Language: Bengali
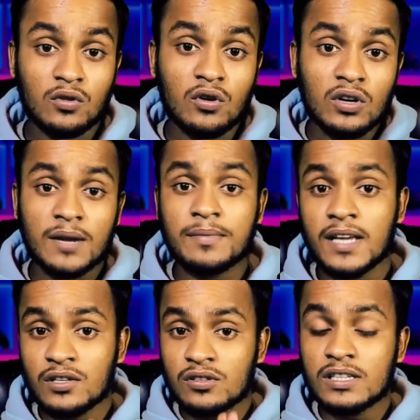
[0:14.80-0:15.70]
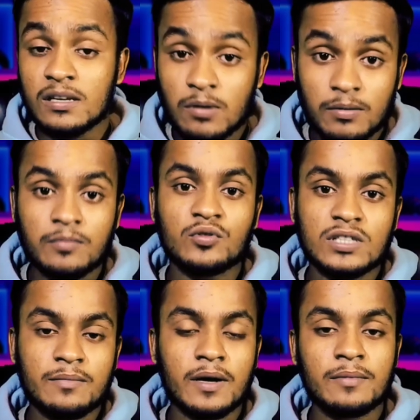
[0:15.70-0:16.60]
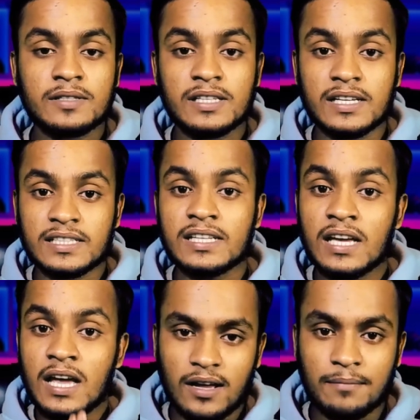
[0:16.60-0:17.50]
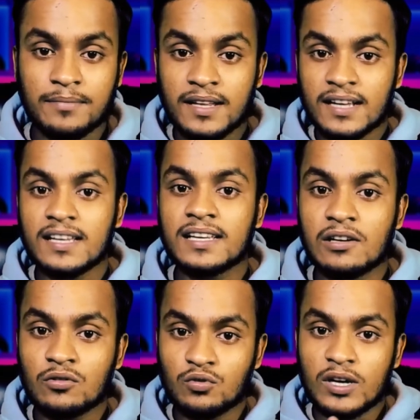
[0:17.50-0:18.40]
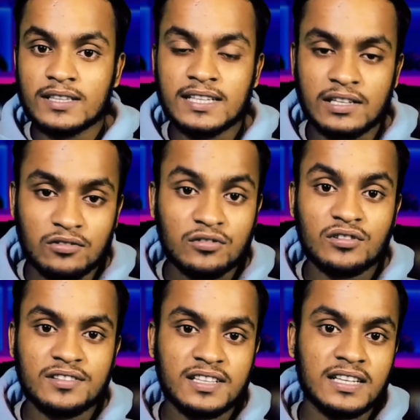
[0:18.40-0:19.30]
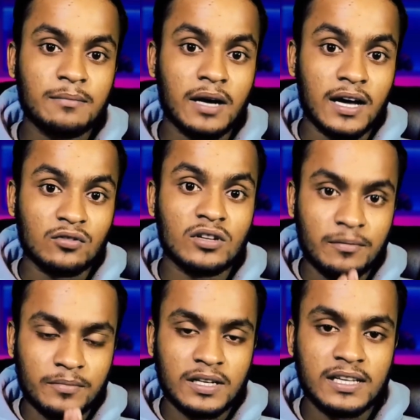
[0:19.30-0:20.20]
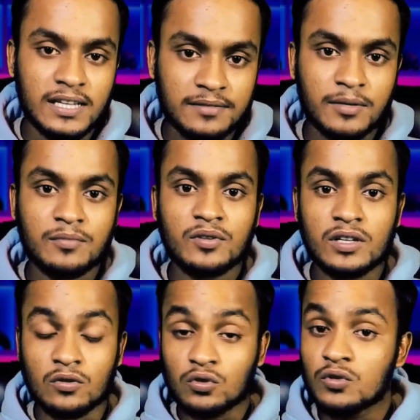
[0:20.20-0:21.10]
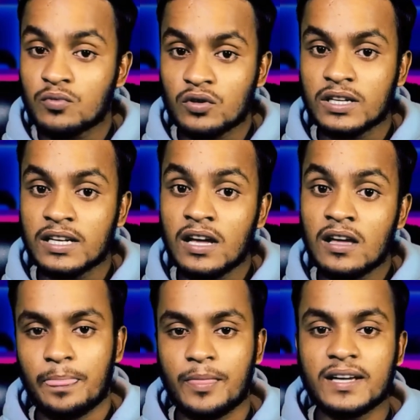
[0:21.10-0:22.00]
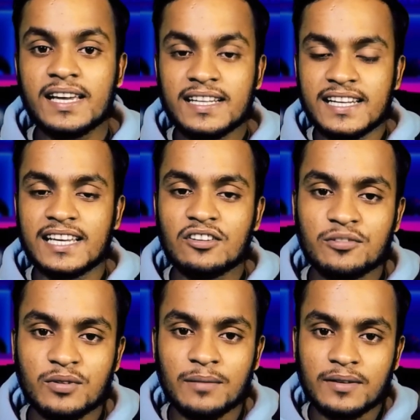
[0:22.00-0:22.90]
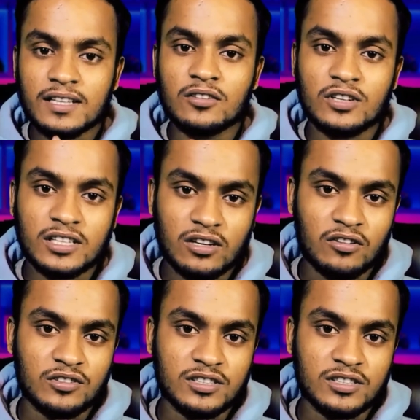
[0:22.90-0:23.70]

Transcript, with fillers: তখন আপনি আসলে কিভাবে বুঝতে পারবেন যে এটি আপনার আগে কেউ দু একদিন ইউজ করেছে কিনা বা আদৌ আপনার এই স্মার্টফোনটি নতুন ফোন কিনা নাকি একটি ইউজ ফোন আপনাকে ধরিয়ে দেওয়া